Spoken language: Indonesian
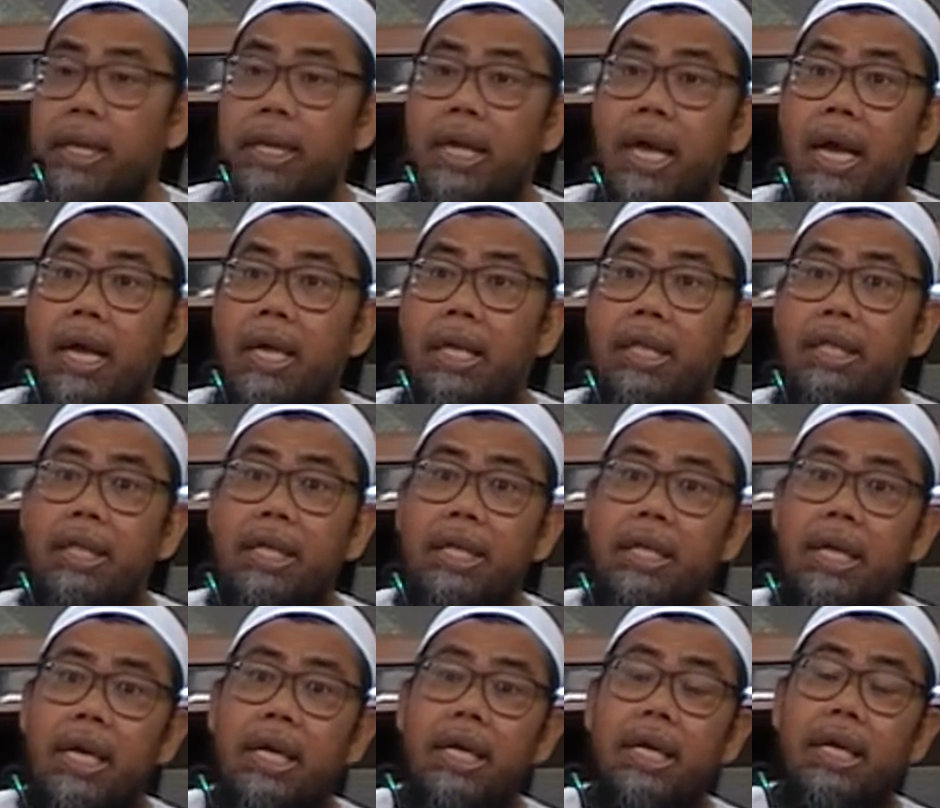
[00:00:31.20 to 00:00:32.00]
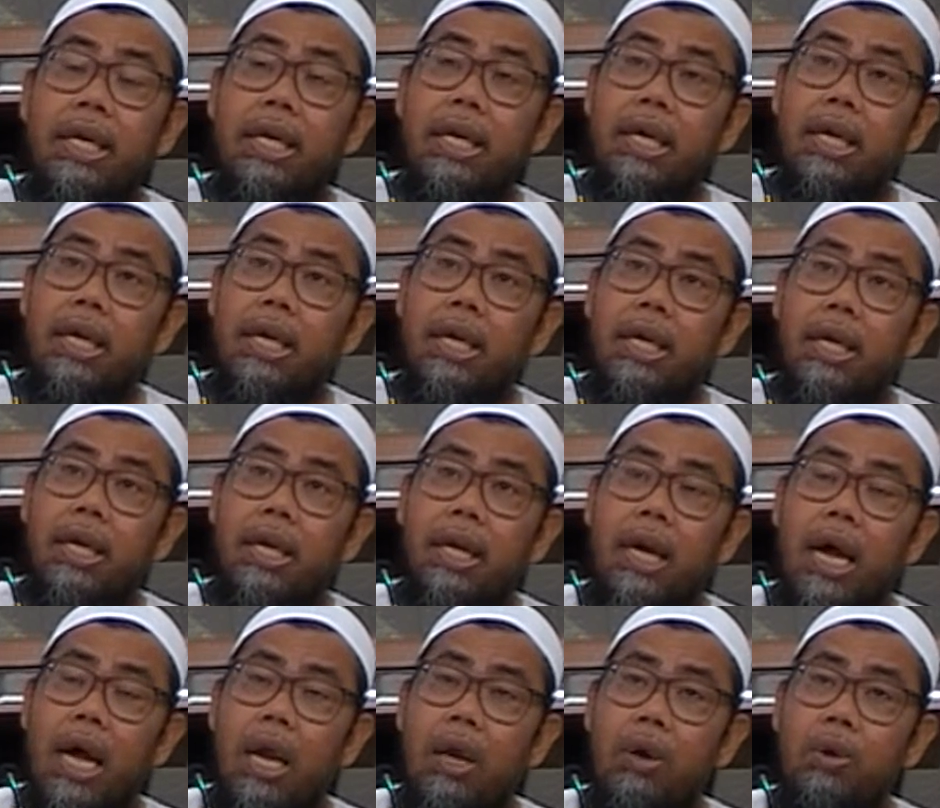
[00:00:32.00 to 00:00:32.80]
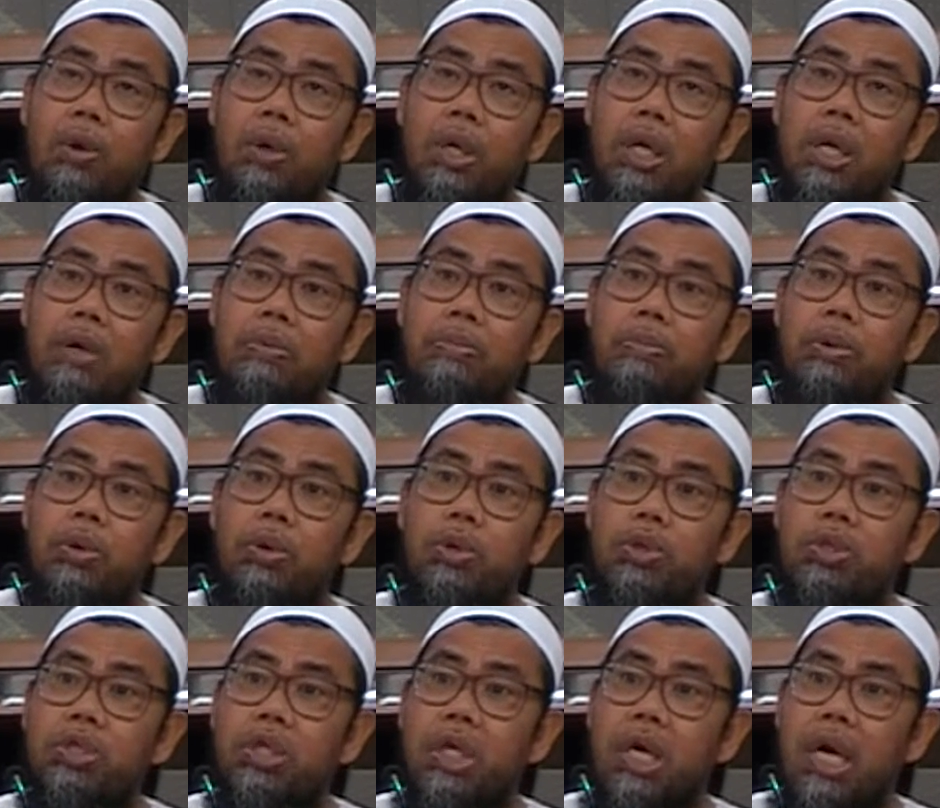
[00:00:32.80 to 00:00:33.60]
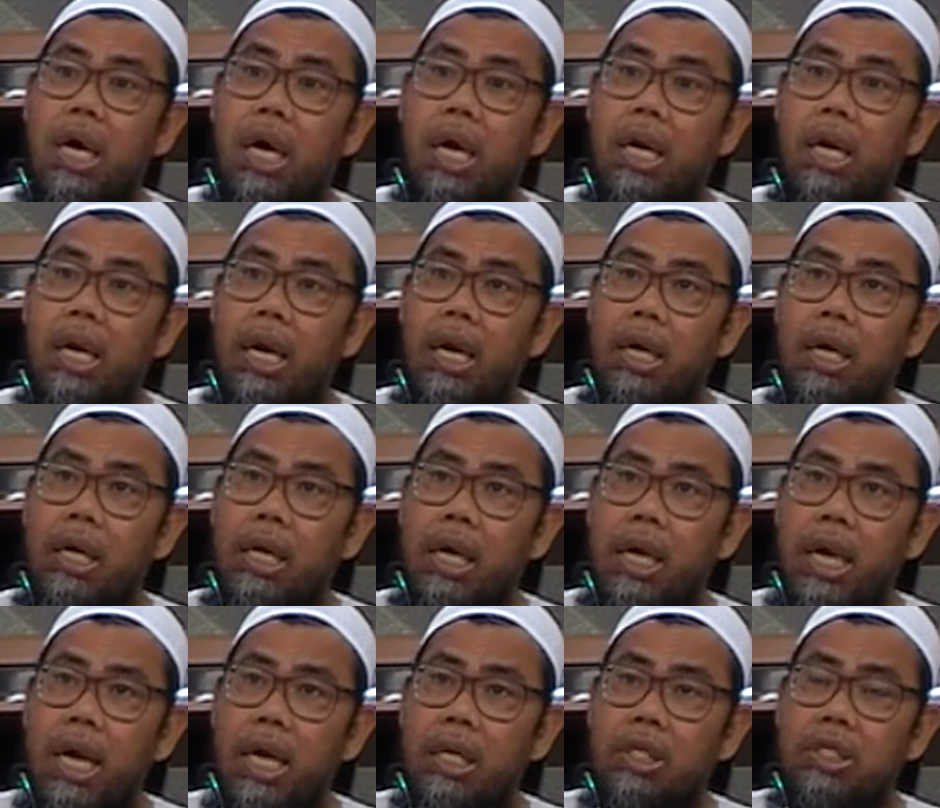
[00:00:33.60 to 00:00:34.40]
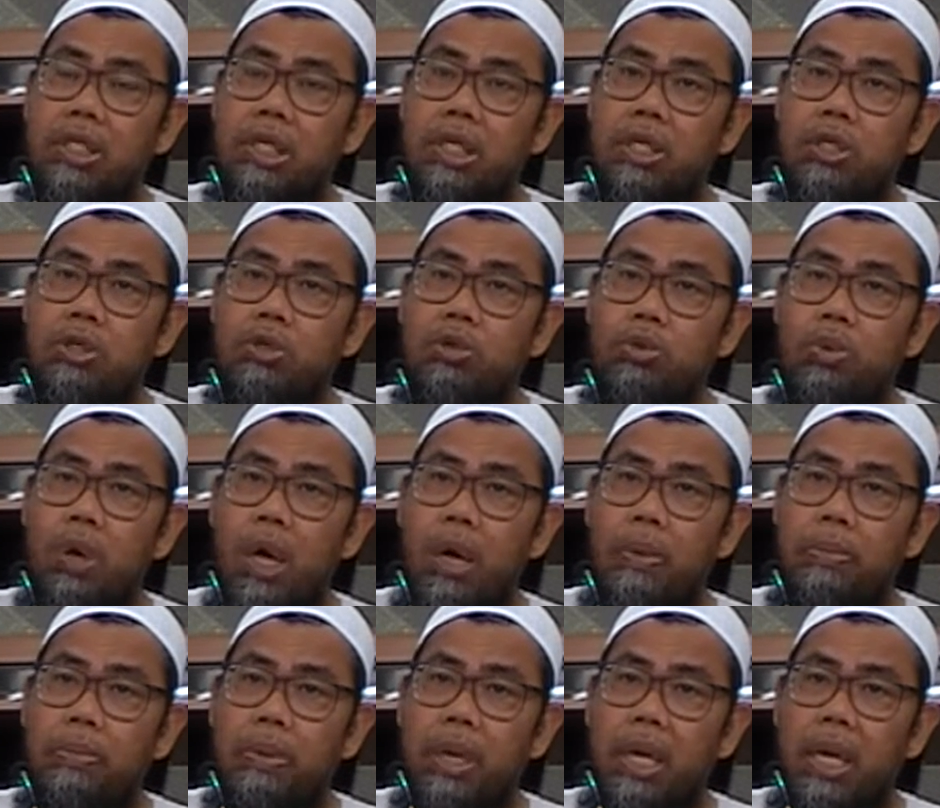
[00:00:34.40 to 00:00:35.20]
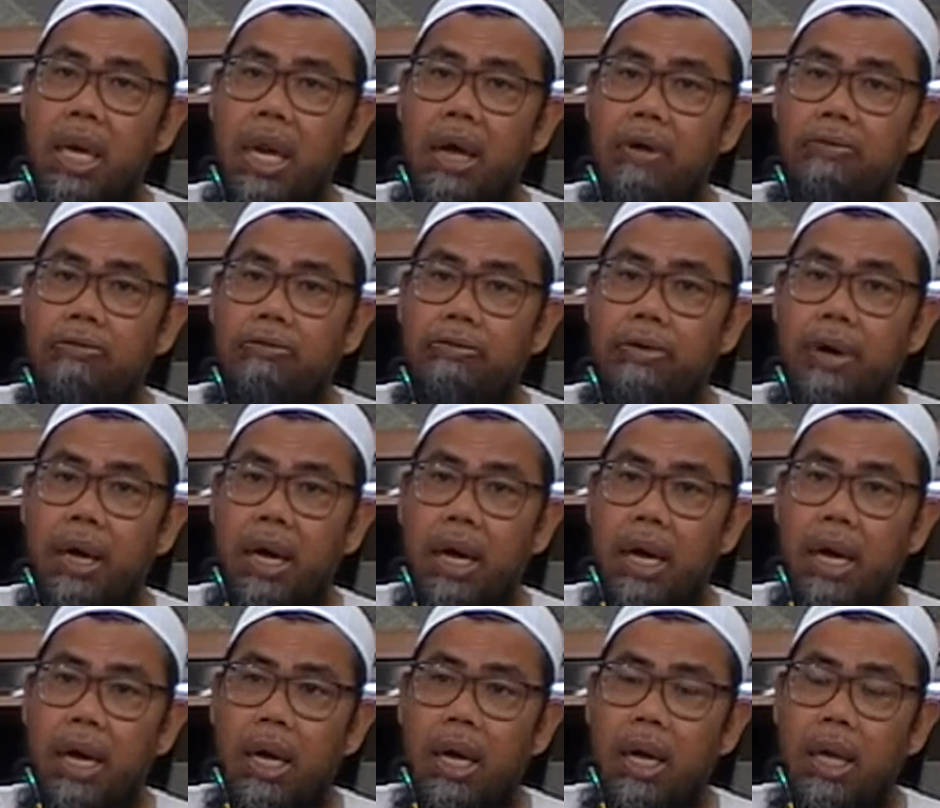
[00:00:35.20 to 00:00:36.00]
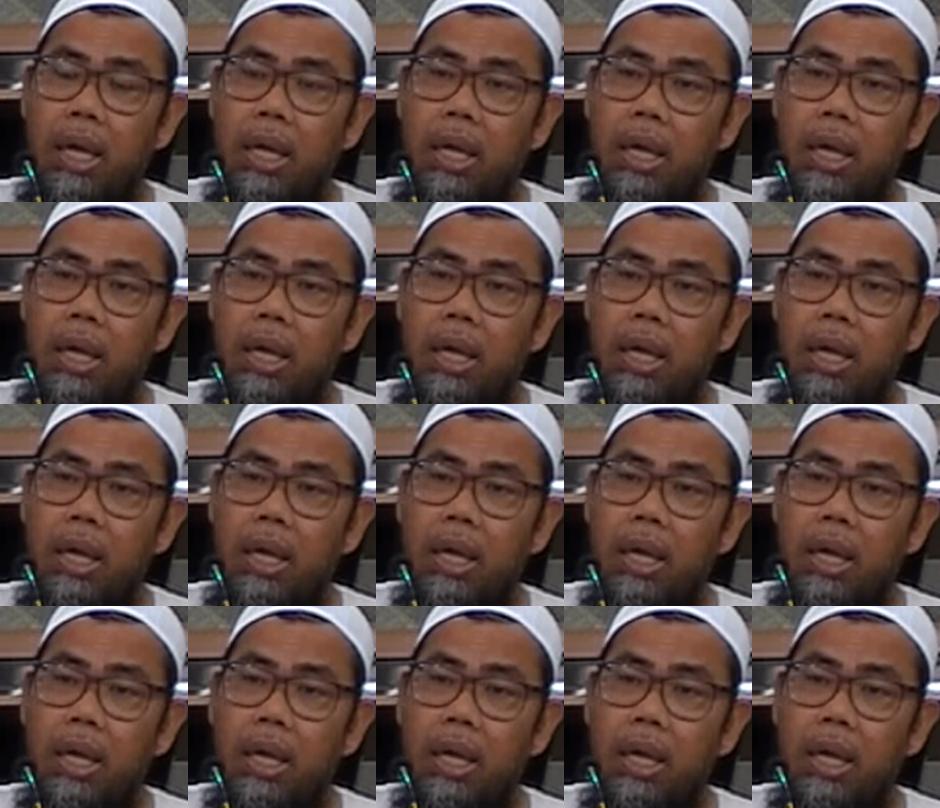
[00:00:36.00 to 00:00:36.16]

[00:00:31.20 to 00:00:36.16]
Ya intinya gini, kalau ibu sekarang dikasih suami nafkah